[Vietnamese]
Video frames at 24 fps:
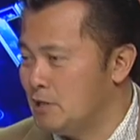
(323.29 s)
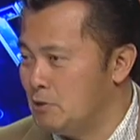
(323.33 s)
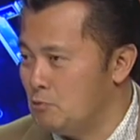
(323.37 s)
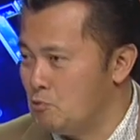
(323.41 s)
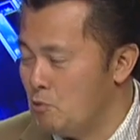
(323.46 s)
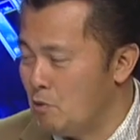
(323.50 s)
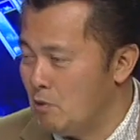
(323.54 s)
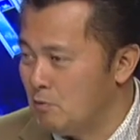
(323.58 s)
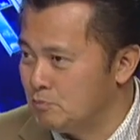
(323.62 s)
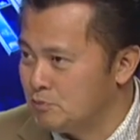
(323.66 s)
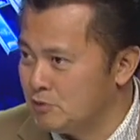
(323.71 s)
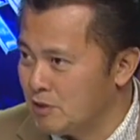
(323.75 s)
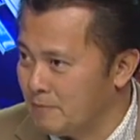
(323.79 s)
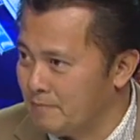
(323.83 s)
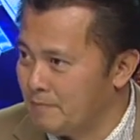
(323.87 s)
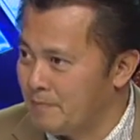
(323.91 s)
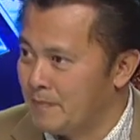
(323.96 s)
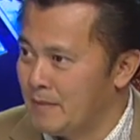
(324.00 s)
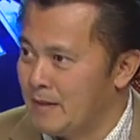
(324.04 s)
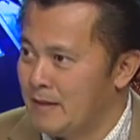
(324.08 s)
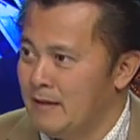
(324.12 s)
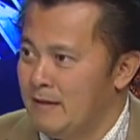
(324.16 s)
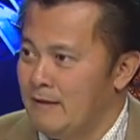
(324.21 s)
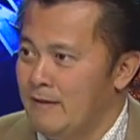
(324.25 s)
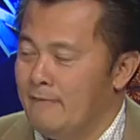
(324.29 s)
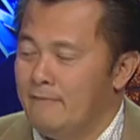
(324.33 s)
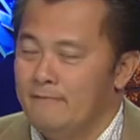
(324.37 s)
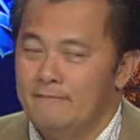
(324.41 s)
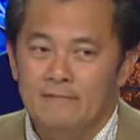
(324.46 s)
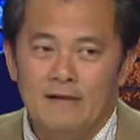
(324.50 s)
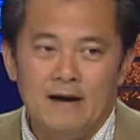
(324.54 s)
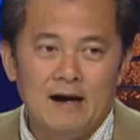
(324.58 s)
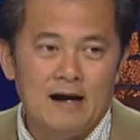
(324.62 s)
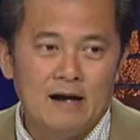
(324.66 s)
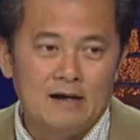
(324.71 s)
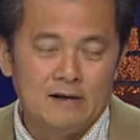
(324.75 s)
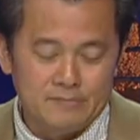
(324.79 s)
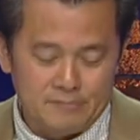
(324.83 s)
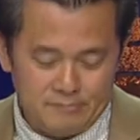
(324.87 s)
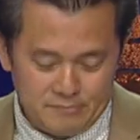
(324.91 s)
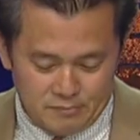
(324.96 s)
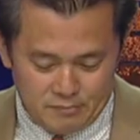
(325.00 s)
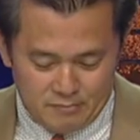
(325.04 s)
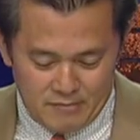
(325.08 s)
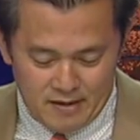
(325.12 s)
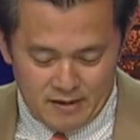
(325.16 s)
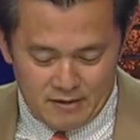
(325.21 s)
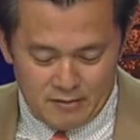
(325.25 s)
điểm của ông Trump và
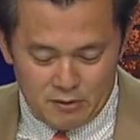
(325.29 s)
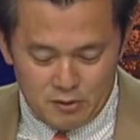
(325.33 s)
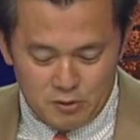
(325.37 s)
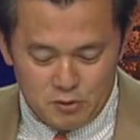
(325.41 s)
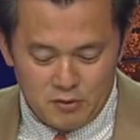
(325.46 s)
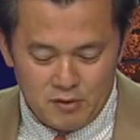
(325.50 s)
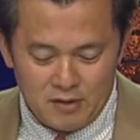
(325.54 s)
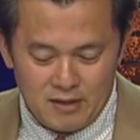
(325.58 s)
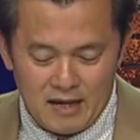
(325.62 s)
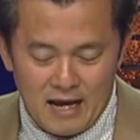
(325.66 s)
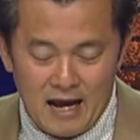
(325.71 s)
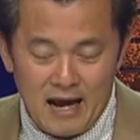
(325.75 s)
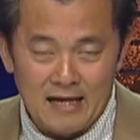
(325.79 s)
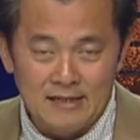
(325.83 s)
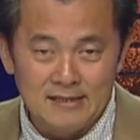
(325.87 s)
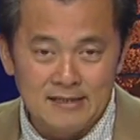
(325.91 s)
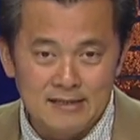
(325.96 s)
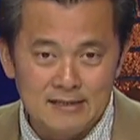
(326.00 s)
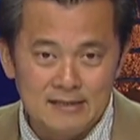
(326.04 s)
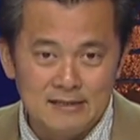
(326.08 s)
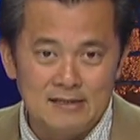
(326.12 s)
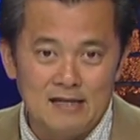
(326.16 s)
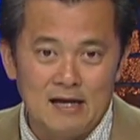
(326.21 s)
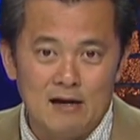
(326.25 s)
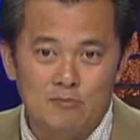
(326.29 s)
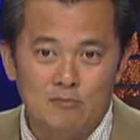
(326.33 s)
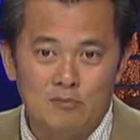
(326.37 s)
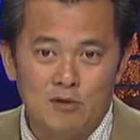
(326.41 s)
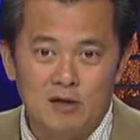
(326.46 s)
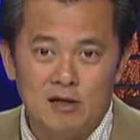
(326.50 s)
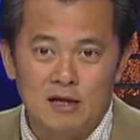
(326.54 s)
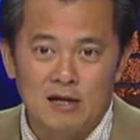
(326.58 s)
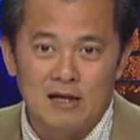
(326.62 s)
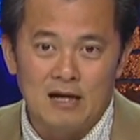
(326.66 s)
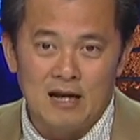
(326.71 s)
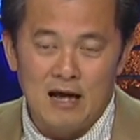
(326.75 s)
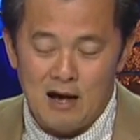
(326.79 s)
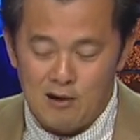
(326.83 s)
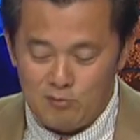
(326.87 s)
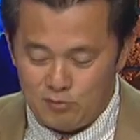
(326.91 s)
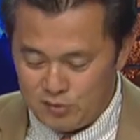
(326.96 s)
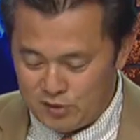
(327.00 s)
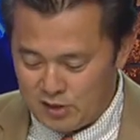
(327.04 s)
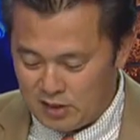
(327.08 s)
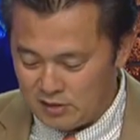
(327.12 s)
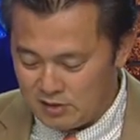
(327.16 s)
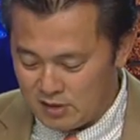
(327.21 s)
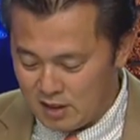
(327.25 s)
về nói chuyện ISIS thì ông nói rằng là ông
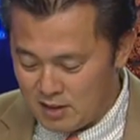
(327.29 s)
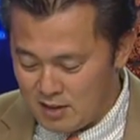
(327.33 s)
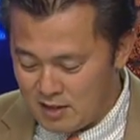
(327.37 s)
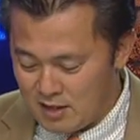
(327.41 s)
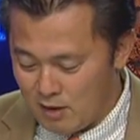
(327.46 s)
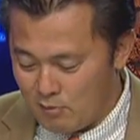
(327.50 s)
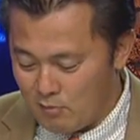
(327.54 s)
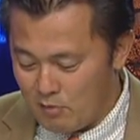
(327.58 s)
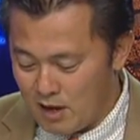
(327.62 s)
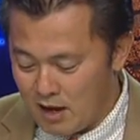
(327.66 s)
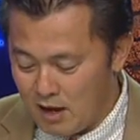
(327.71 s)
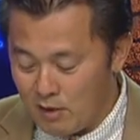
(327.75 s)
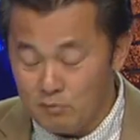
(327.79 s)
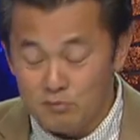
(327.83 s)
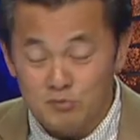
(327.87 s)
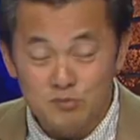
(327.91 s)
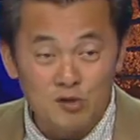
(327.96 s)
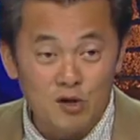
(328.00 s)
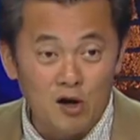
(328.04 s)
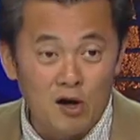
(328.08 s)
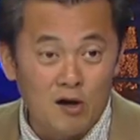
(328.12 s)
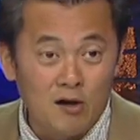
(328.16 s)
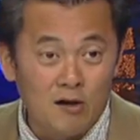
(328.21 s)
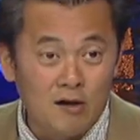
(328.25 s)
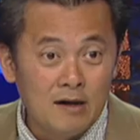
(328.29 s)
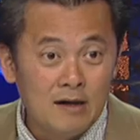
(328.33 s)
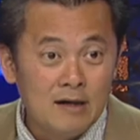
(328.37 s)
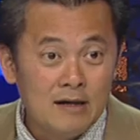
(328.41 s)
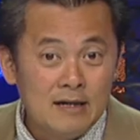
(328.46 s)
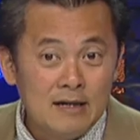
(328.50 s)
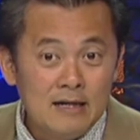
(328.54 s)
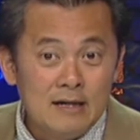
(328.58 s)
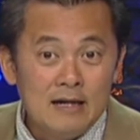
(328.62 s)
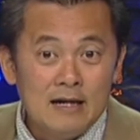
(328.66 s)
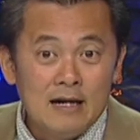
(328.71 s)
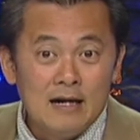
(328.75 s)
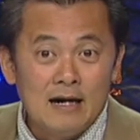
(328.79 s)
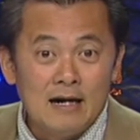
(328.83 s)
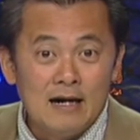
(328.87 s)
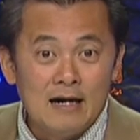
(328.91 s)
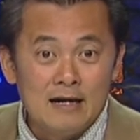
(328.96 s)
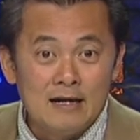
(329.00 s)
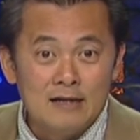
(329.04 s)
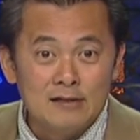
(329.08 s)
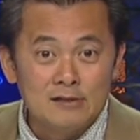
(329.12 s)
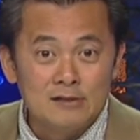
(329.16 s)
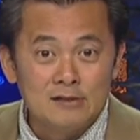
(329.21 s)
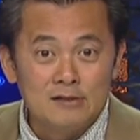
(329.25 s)
sẽ tấn công không cho uh,
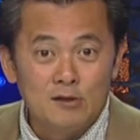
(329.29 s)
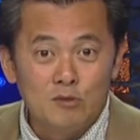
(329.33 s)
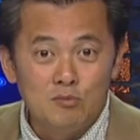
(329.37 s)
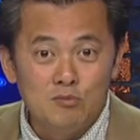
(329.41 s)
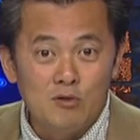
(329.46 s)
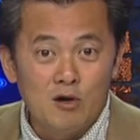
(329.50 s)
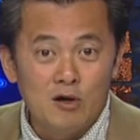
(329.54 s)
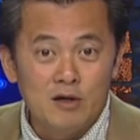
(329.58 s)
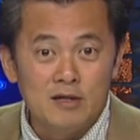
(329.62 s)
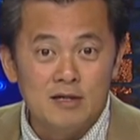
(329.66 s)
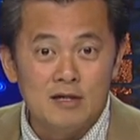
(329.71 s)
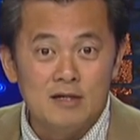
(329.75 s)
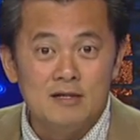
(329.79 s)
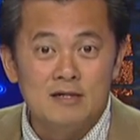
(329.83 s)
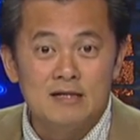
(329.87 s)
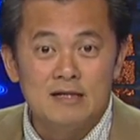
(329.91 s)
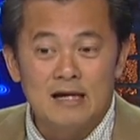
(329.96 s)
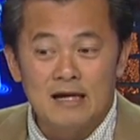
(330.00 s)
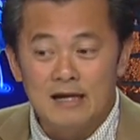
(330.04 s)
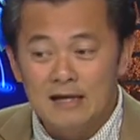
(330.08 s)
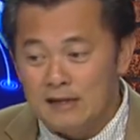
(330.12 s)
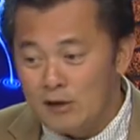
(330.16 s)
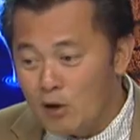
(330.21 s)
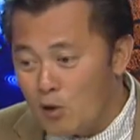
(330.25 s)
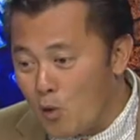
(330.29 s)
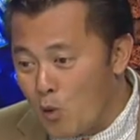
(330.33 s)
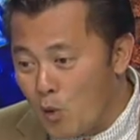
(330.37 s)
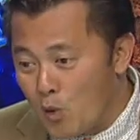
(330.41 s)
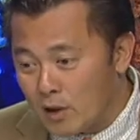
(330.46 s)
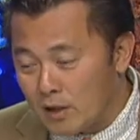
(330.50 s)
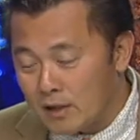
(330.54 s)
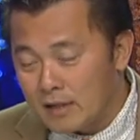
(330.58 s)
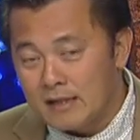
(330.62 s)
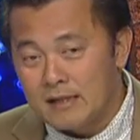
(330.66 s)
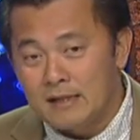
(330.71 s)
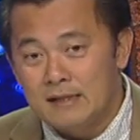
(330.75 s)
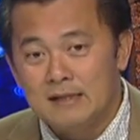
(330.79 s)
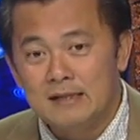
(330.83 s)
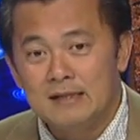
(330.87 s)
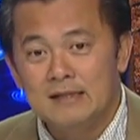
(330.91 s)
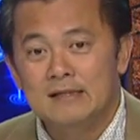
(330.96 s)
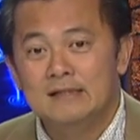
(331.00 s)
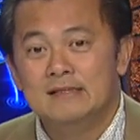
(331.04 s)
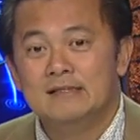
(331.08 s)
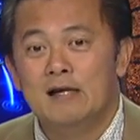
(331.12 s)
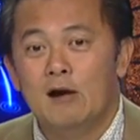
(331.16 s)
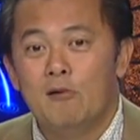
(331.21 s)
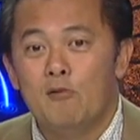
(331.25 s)
chúng nó giữ cái nguồn
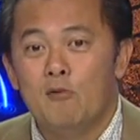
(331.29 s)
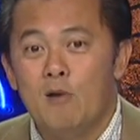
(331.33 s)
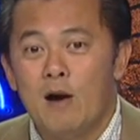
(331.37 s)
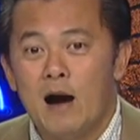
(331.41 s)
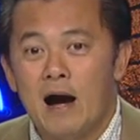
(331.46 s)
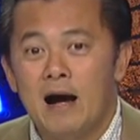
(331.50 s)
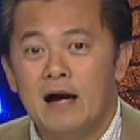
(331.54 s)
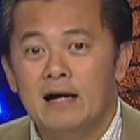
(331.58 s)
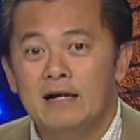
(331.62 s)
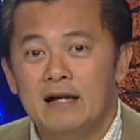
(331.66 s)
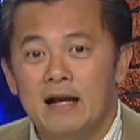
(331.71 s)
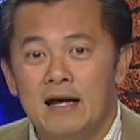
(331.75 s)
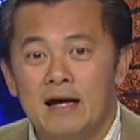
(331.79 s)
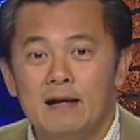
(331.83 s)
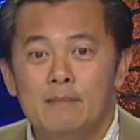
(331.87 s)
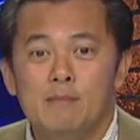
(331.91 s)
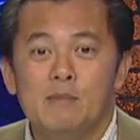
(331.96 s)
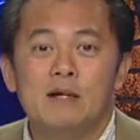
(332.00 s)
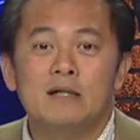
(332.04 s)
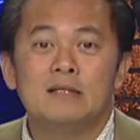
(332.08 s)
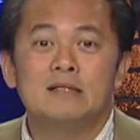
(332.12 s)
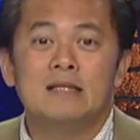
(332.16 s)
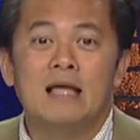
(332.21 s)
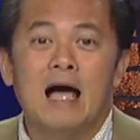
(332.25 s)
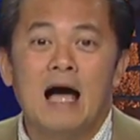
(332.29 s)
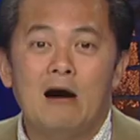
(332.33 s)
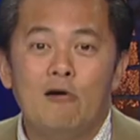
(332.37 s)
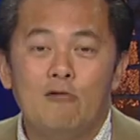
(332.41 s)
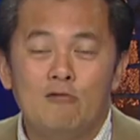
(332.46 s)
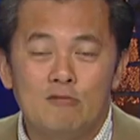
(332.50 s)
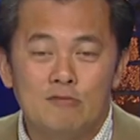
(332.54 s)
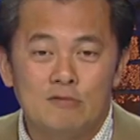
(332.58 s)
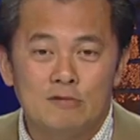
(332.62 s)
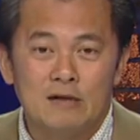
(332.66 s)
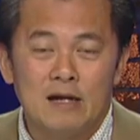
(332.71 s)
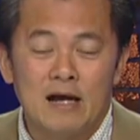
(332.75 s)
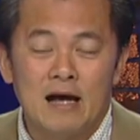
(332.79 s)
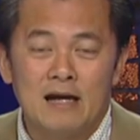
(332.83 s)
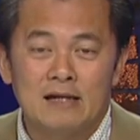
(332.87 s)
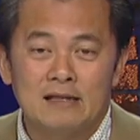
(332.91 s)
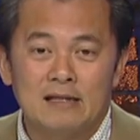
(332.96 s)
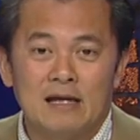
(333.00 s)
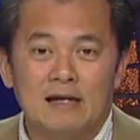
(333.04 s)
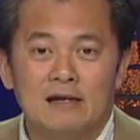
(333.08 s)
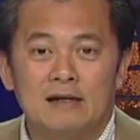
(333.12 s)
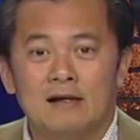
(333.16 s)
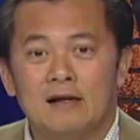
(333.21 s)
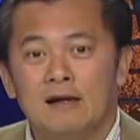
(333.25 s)
dầu hỏa để mà tạo ra
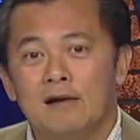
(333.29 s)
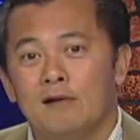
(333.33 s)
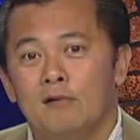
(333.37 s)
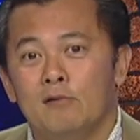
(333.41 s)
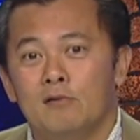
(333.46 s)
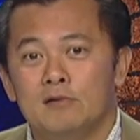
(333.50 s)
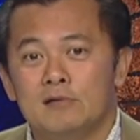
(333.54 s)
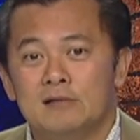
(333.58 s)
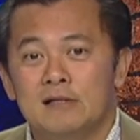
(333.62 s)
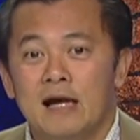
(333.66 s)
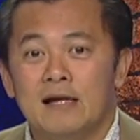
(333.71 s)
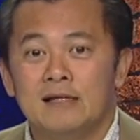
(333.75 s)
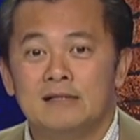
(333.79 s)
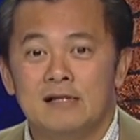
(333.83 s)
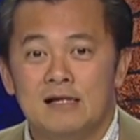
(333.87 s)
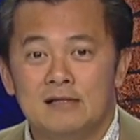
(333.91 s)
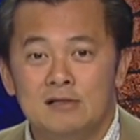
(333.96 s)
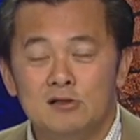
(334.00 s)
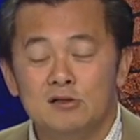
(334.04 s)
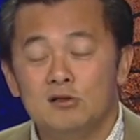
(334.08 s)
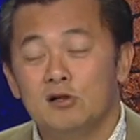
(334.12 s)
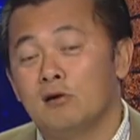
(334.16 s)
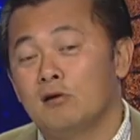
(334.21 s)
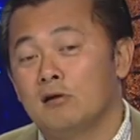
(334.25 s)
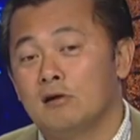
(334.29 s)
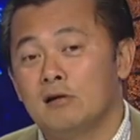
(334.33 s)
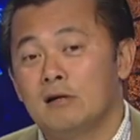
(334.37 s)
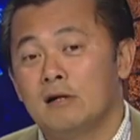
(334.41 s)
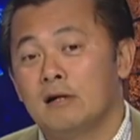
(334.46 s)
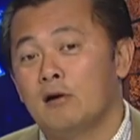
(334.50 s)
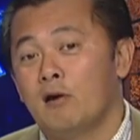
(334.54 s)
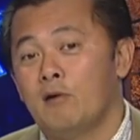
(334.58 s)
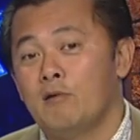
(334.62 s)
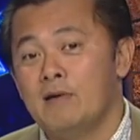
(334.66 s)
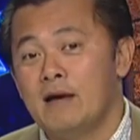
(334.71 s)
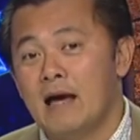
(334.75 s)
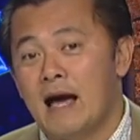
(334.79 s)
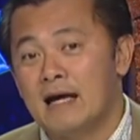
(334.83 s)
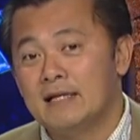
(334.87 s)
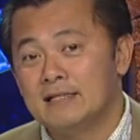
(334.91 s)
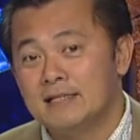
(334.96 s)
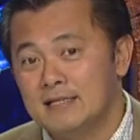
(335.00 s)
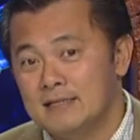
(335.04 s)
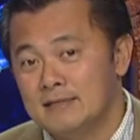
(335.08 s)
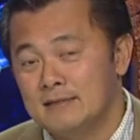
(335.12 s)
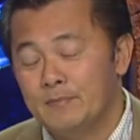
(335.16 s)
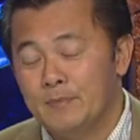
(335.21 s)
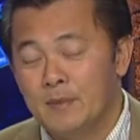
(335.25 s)
thành cái nguồn tài chính cho cái khối
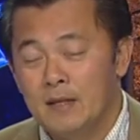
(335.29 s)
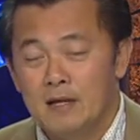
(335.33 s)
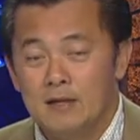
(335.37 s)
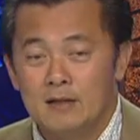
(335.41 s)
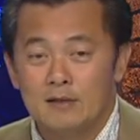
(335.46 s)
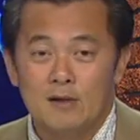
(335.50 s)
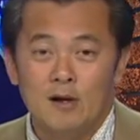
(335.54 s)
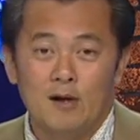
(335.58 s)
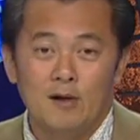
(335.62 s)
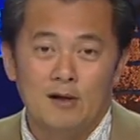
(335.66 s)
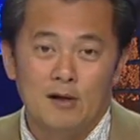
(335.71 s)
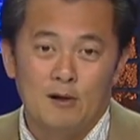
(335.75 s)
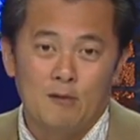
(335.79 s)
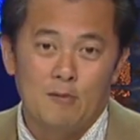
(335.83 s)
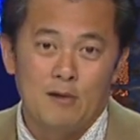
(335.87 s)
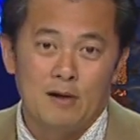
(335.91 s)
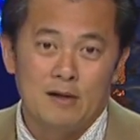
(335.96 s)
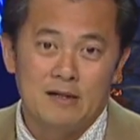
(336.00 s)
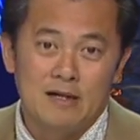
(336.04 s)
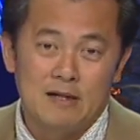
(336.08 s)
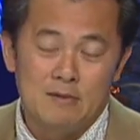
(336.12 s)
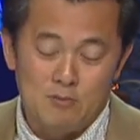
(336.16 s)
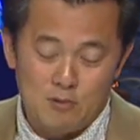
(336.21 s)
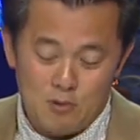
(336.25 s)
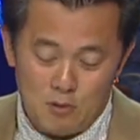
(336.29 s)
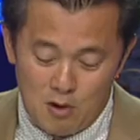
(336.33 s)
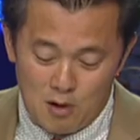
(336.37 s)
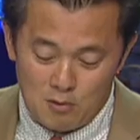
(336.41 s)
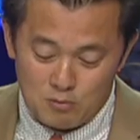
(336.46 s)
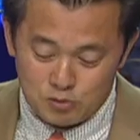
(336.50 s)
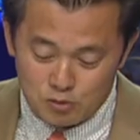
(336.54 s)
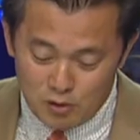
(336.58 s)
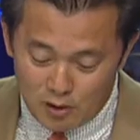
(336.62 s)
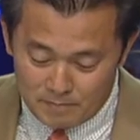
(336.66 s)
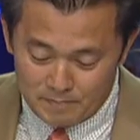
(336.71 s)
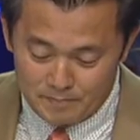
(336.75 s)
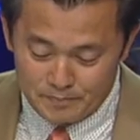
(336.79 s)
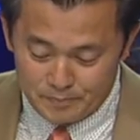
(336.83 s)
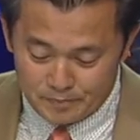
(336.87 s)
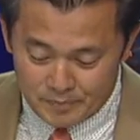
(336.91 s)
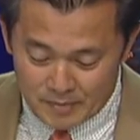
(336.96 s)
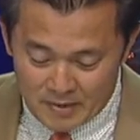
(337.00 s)
ISIS đó là quan điểm của ông Trump